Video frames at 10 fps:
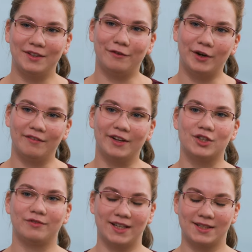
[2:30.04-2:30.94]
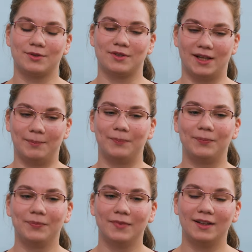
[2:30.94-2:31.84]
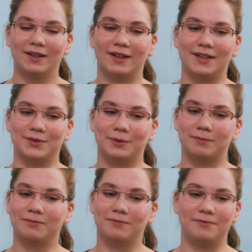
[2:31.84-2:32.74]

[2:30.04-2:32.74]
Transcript: die Feuerwehr schweißt zusammen. Also